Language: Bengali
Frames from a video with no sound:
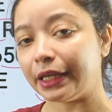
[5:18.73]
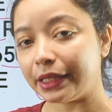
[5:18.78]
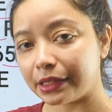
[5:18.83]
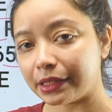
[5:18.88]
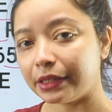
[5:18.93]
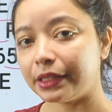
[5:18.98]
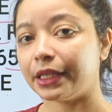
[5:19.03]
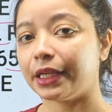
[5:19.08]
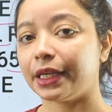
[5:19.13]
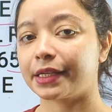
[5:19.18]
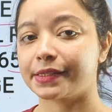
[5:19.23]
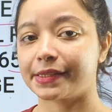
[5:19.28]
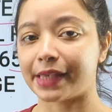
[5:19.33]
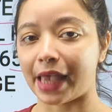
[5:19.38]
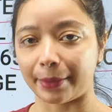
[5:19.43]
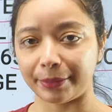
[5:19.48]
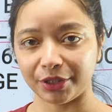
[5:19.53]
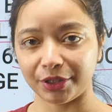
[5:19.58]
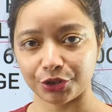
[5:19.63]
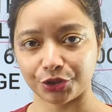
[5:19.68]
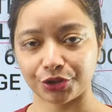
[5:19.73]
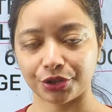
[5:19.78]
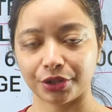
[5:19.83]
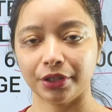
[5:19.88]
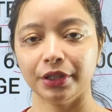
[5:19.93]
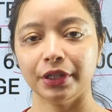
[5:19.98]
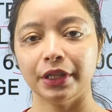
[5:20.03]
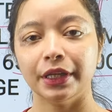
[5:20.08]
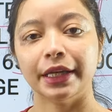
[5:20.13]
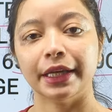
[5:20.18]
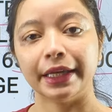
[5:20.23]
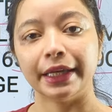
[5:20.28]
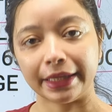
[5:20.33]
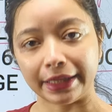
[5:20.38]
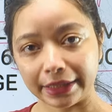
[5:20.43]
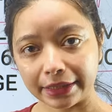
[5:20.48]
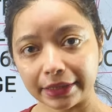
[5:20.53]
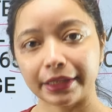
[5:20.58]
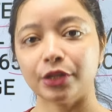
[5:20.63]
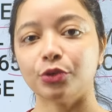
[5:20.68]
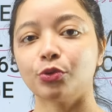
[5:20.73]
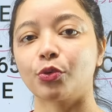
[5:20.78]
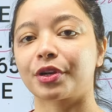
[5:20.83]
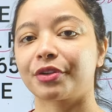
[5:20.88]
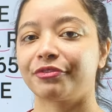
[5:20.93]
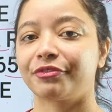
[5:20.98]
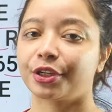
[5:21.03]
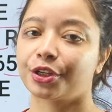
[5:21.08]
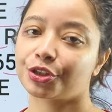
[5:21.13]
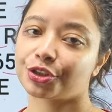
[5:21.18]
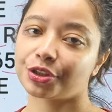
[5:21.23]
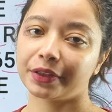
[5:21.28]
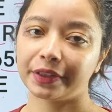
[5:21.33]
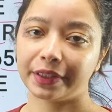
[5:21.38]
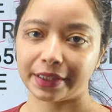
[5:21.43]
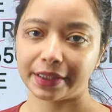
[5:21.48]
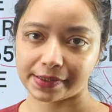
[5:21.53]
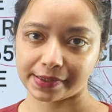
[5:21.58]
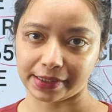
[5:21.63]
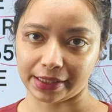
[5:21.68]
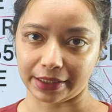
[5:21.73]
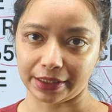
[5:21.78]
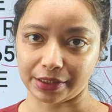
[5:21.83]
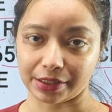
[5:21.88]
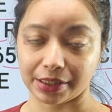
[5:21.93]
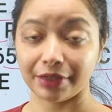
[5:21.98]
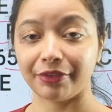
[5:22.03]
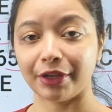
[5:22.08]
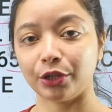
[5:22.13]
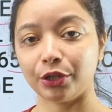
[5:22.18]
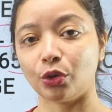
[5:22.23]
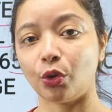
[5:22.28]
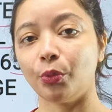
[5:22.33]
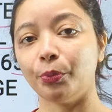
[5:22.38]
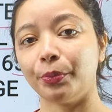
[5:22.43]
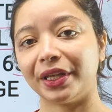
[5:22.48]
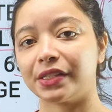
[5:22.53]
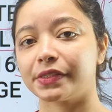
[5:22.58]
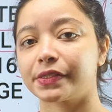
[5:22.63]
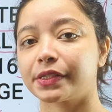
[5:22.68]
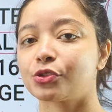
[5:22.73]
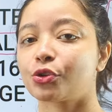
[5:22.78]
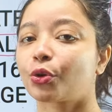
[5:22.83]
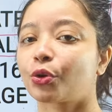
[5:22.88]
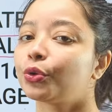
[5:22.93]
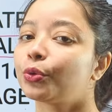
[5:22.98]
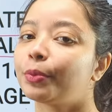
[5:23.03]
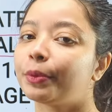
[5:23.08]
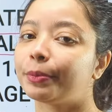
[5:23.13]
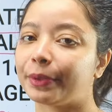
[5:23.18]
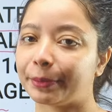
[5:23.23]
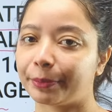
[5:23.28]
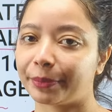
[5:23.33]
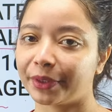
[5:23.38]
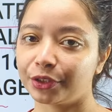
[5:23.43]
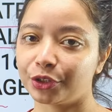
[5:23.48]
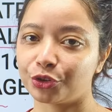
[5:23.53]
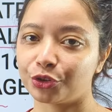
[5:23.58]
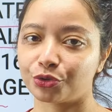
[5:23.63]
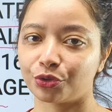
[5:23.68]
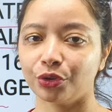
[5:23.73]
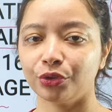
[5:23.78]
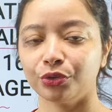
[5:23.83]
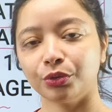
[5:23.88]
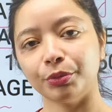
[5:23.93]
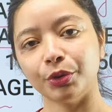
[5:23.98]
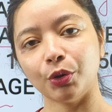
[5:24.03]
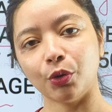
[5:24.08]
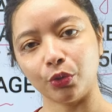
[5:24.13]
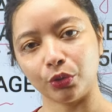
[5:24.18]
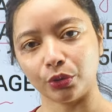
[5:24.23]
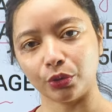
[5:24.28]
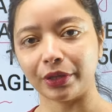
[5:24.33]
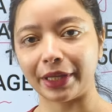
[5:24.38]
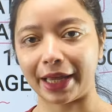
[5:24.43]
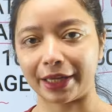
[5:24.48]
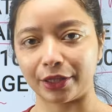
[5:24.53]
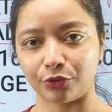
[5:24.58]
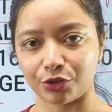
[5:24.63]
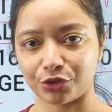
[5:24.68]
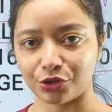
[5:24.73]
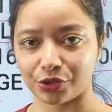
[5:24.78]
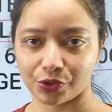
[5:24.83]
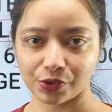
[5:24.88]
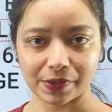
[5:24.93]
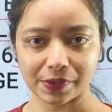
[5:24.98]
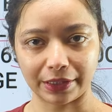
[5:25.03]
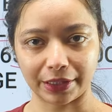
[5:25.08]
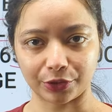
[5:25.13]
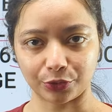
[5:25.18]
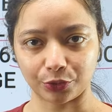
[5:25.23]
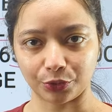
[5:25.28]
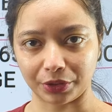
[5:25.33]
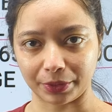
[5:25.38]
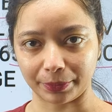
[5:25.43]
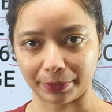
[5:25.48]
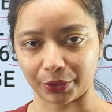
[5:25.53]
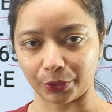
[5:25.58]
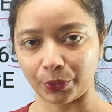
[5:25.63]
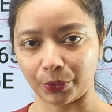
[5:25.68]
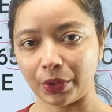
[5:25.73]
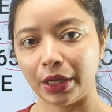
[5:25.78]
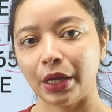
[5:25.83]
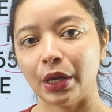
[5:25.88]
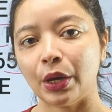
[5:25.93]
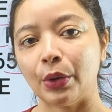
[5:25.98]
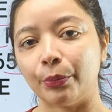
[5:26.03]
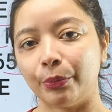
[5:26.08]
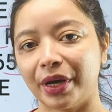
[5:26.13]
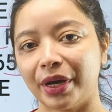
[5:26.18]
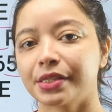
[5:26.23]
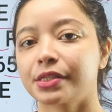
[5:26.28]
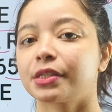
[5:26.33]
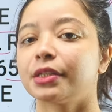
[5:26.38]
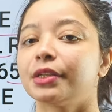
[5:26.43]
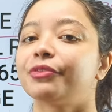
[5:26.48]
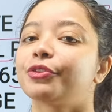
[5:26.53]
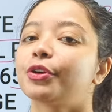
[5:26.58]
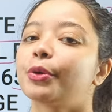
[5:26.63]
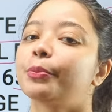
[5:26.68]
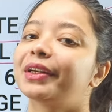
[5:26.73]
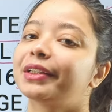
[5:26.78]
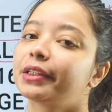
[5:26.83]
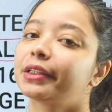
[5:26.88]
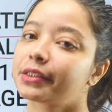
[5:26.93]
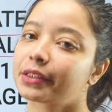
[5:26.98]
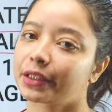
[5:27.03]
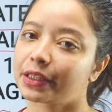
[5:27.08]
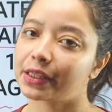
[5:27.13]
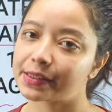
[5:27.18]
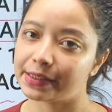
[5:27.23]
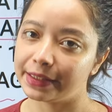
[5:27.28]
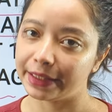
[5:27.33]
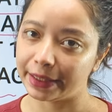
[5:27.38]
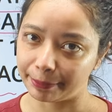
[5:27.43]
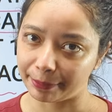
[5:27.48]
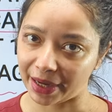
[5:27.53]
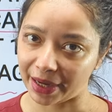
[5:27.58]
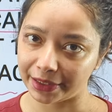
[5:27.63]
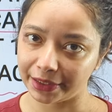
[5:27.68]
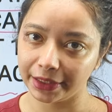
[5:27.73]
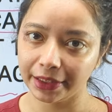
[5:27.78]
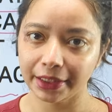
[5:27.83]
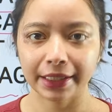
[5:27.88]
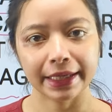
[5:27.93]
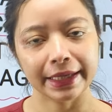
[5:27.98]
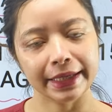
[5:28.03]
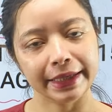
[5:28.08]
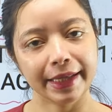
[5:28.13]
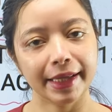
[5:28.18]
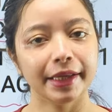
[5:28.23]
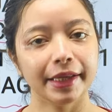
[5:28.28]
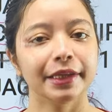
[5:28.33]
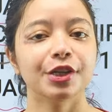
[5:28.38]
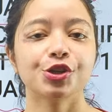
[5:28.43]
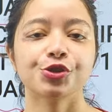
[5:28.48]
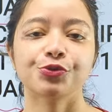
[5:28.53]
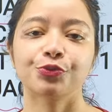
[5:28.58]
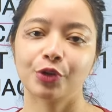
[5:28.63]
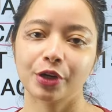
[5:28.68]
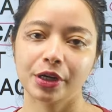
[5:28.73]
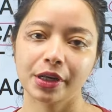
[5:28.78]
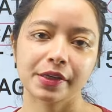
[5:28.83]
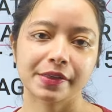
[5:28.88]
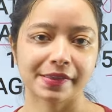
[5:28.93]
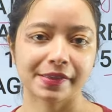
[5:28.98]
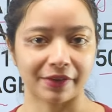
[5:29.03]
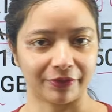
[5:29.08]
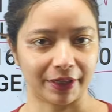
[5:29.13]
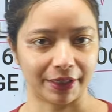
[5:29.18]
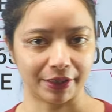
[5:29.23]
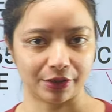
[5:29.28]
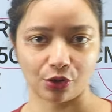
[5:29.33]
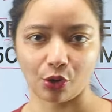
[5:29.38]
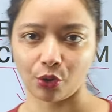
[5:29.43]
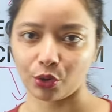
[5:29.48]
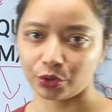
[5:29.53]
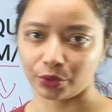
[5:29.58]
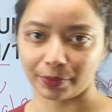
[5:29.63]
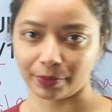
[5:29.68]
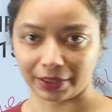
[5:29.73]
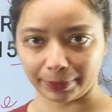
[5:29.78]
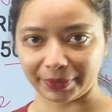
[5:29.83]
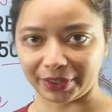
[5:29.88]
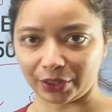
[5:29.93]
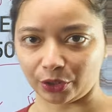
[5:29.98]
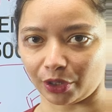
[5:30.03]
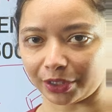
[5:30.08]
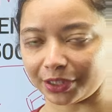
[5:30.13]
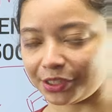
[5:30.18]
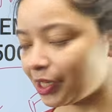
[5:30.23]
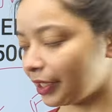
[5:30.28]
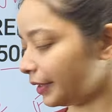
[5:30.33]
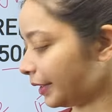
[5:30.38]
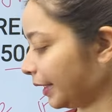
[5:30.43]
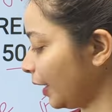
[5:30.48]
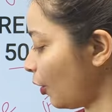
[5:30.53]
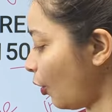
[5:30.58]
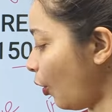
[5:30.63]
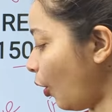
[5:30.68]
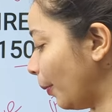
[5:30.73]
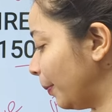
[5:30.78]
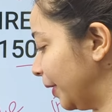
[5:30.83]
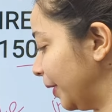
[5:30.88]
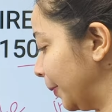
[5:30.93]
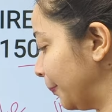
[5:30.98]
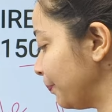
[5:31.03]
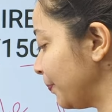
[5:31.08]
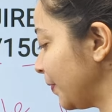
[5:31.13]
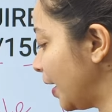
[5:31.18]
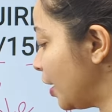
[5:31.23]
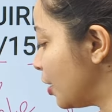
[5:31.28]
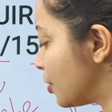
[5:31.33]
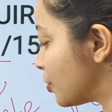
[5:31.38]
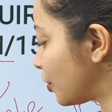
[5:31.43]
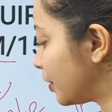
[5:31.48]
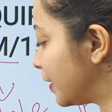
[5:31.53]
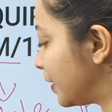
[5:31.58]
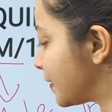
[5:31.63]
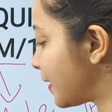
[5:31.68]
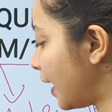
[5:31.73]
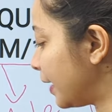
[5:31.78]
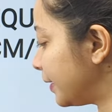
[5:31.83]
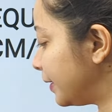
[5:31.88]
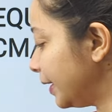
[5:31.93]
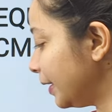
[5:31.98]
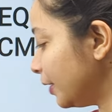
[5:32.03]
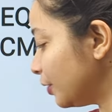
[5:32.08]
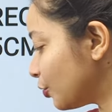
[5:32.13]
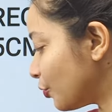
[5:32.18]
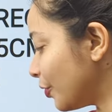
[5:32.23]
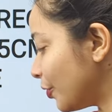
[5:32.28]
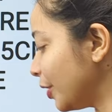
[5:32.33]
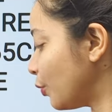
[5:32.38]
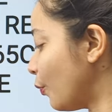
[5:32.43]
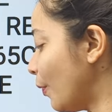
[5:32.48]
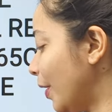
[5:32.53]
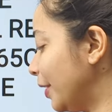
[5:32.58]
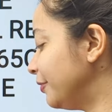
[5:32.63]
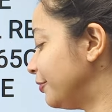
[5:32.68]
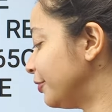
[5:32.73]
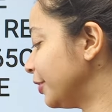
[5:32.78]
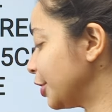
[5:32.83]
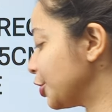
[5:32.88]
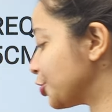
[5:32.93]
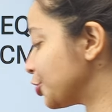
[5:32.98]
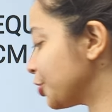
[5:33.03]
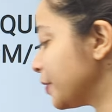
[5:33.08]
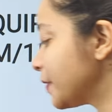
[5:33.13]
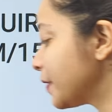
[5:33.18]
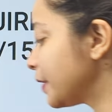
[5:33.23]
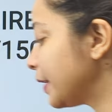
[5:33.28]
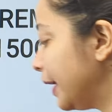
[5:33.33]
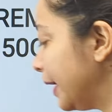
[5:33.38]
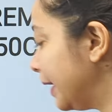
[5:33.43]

ইন দি এক্সামিনেশন ইন দি নোটিফিকেশন দে সেইট ইভেন দো মেন্সে যখন তুমি পেপার দিচ্ছ তুমি অন্য ল্যাঙ্গুয়েজেসও সিলেক্ট করতে পারো বাট ইফ ইউর মাদার টাং ইজ নেপালি ইংলিশ উড সাফাইস তখন তোমাকে বেঙ্গলি জানতে হবে না সো দিজ আর দি থ্রি কোয়ালিফিকেশনস